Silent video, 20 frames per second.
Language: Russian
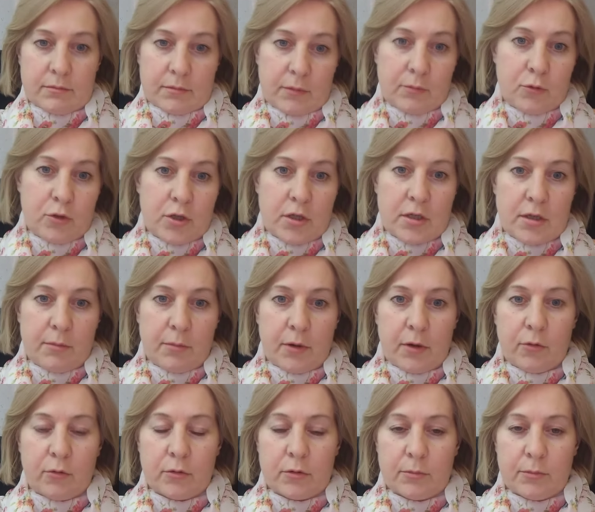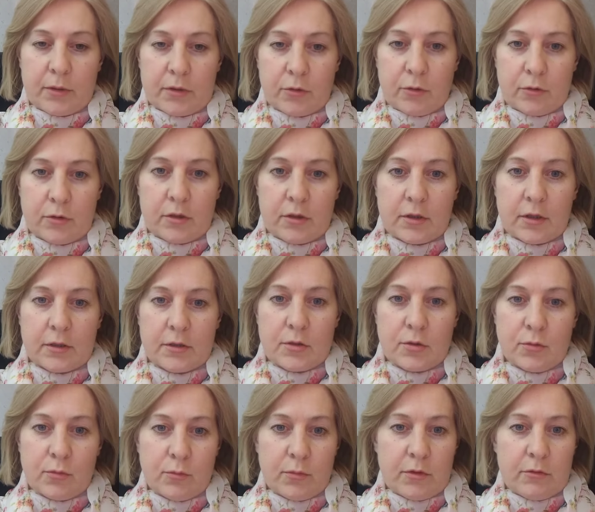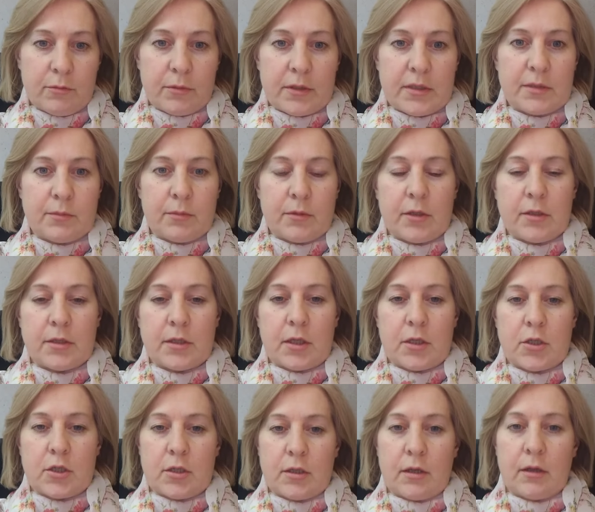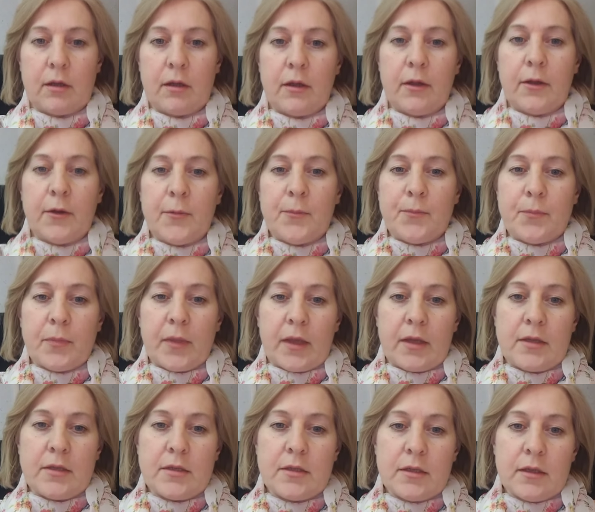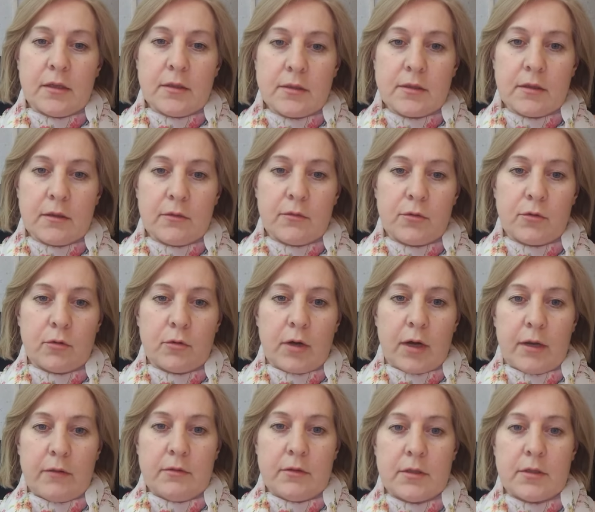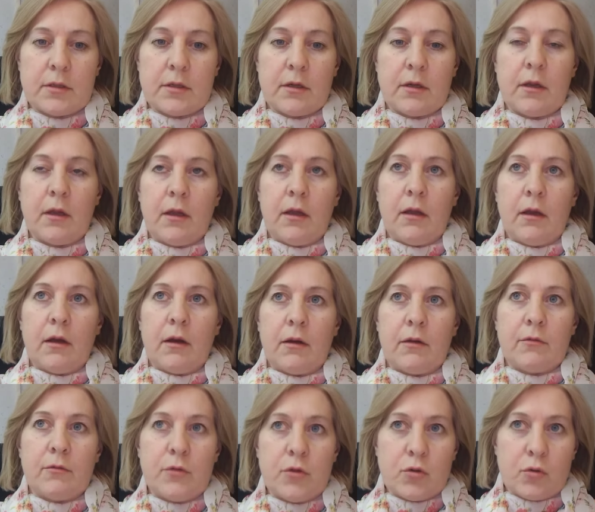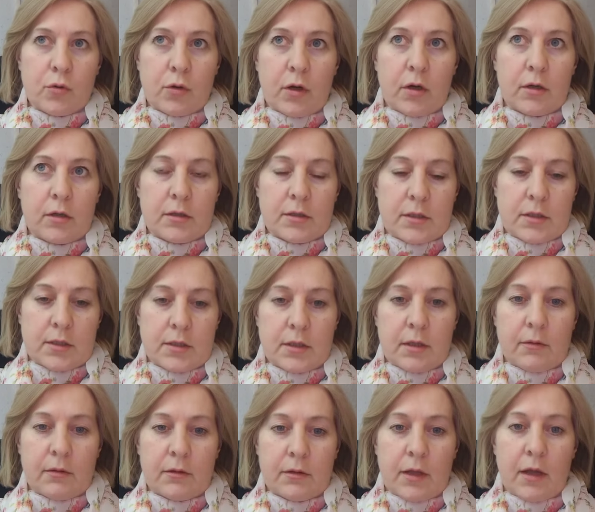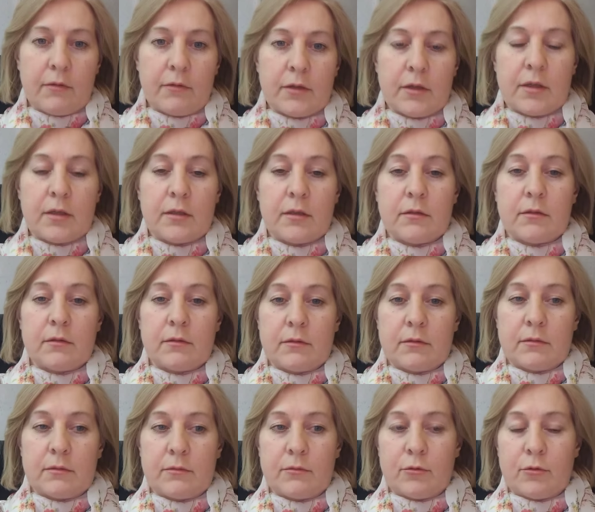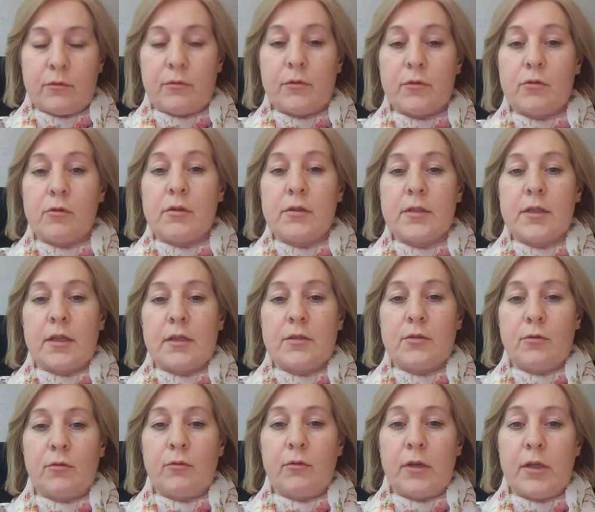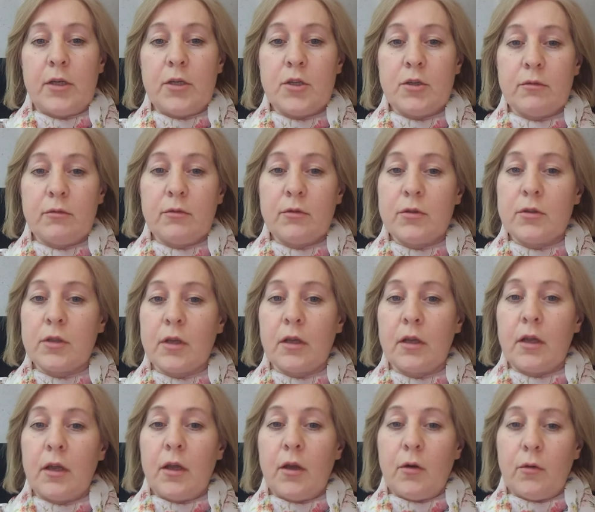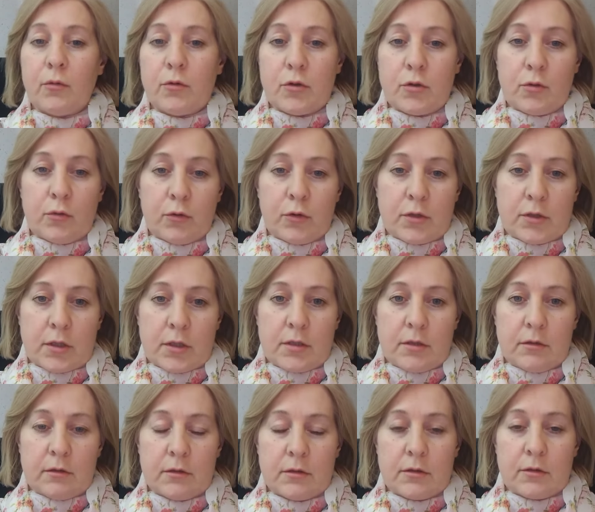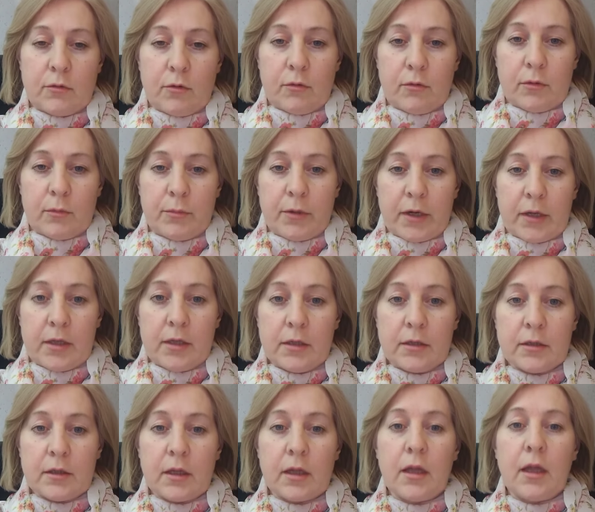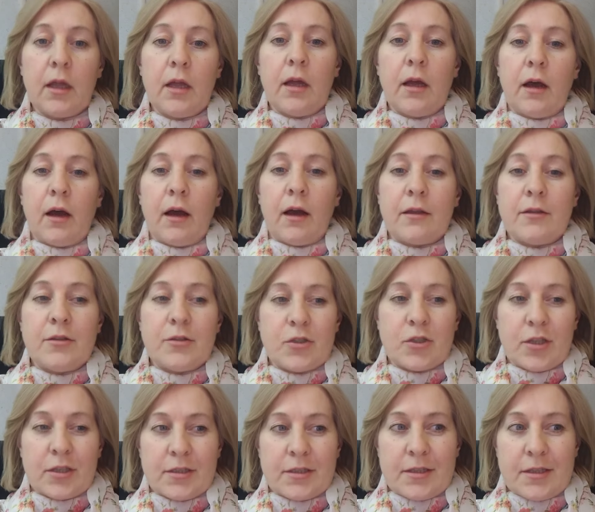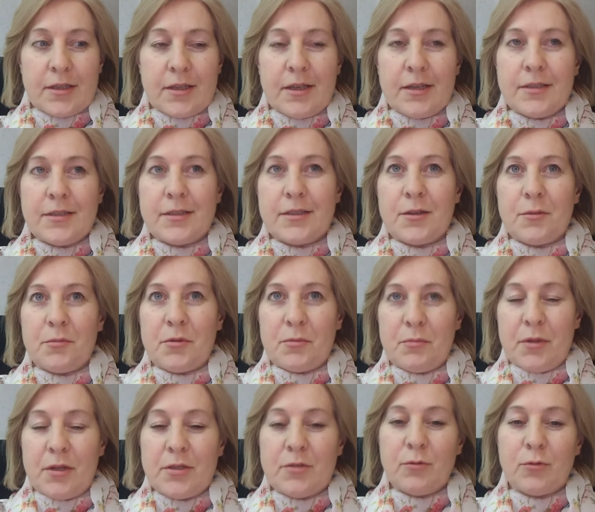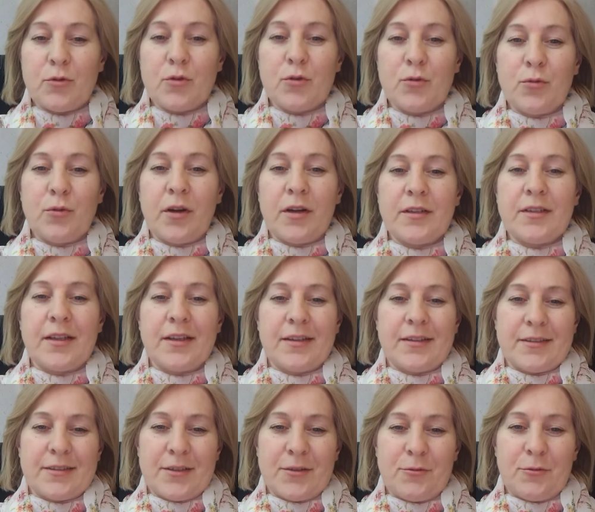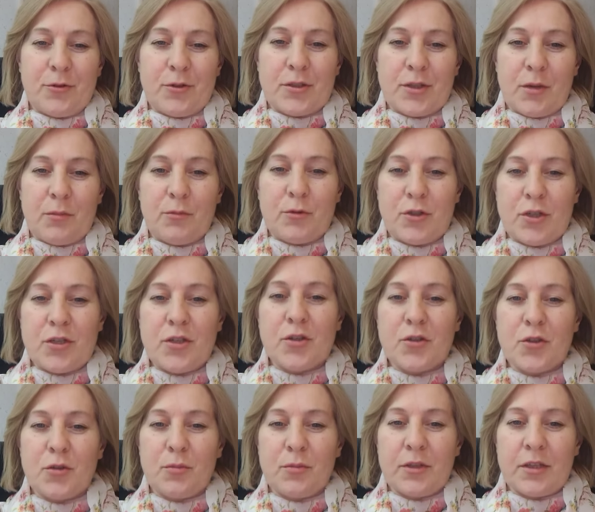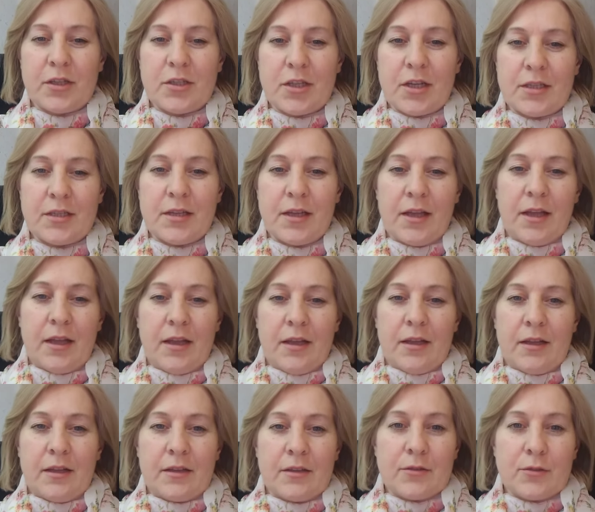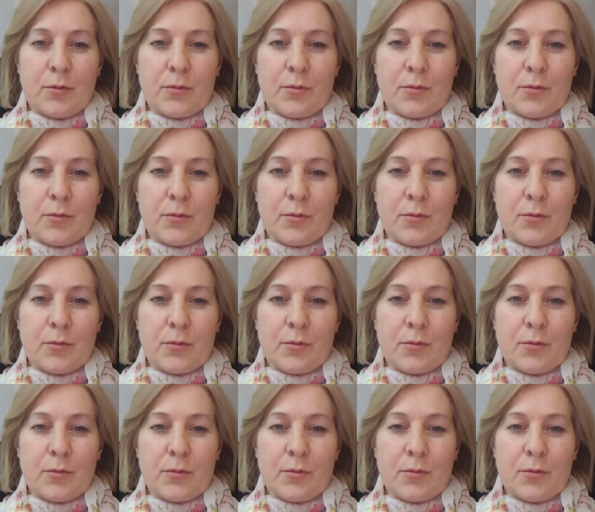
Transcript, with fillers: обучение обучение походит, подходит к концу. Мне, в принципе, достаточно интересно, все нравится. А, вижу, как, естественно, навыки э, вот, визуализации увеличиваются. Очень хочется делать новые проекты. Они сейчас есть. На примете вот жду, когда закончится обучение, чтобы начать, э,